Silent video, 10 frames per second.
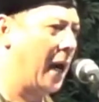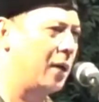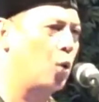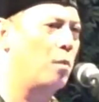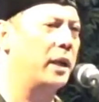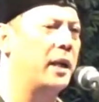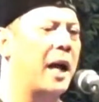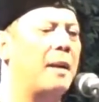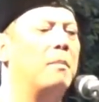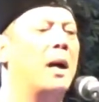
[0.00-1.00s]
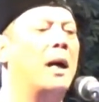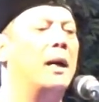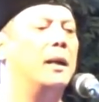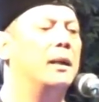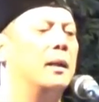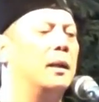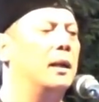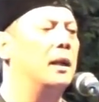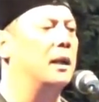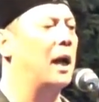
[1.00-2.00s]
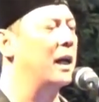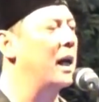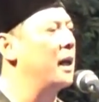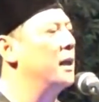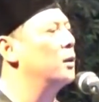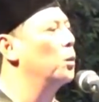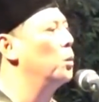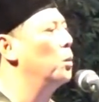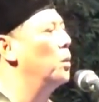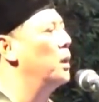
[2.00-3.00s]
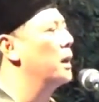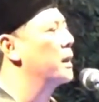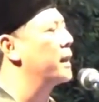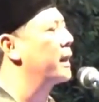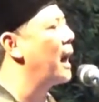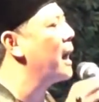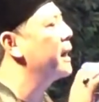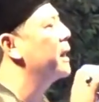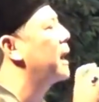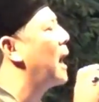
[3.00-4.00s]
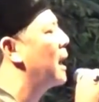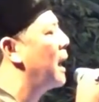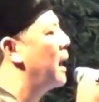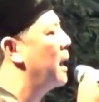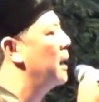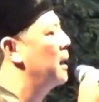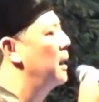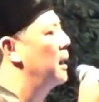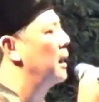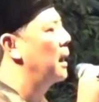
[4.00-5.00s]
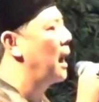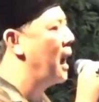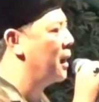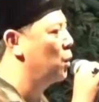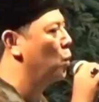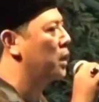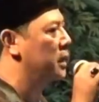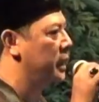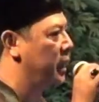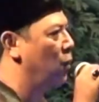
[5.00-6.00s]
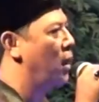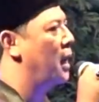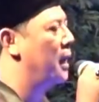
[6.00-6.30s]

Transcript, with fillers: Aku mendamba karena itu sekali kala aku kecewa.